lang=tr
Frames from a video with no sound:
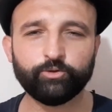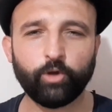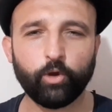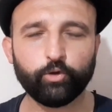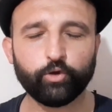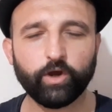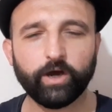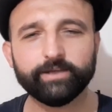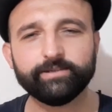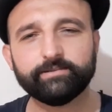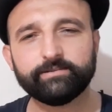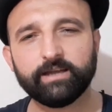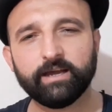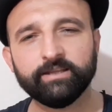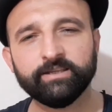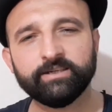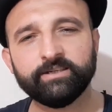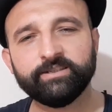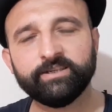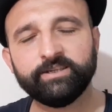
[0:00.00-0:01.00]
kökü
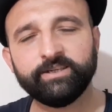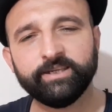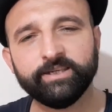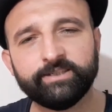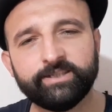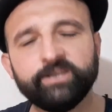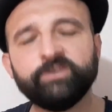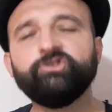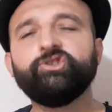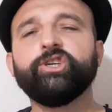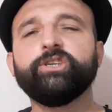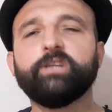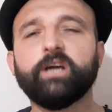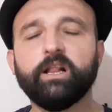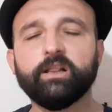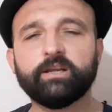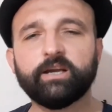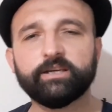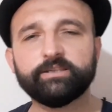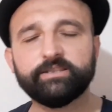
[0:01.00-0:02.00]
hastalığının ikinci
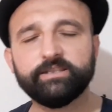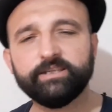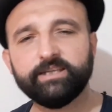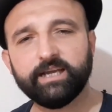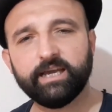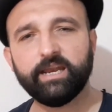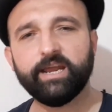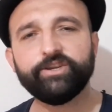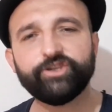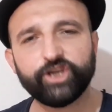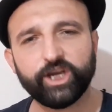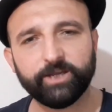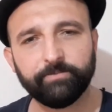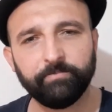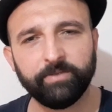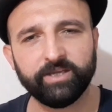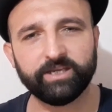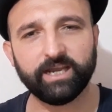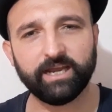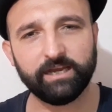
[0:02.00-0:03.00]
dalgası
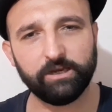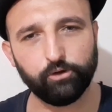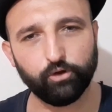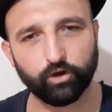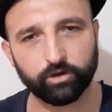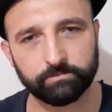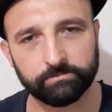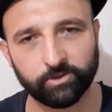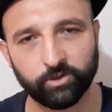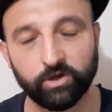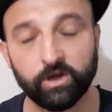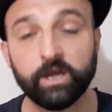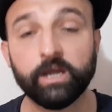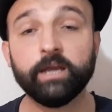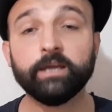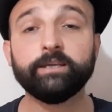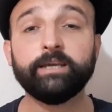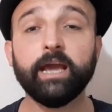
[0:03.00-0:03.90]
gelecek mi geliyor mu?